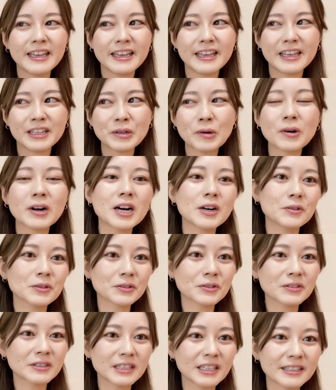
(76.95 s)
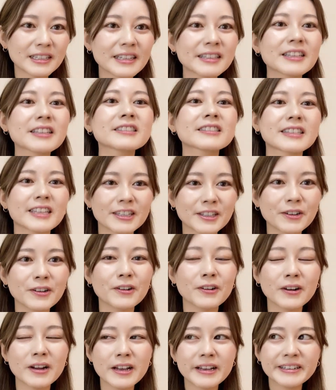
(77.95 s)
え動画を撮ってたんですけ
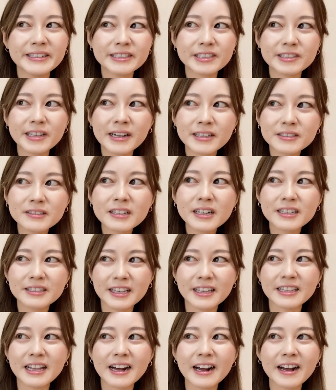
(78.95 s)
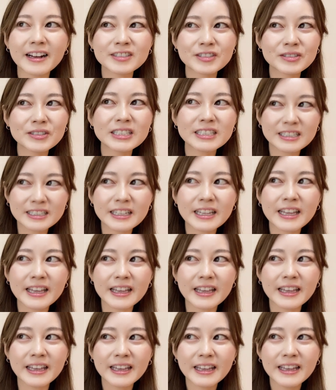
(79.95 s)
ど、尺がね、長すぎ
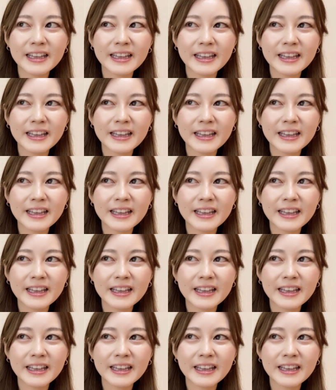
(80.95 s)
て、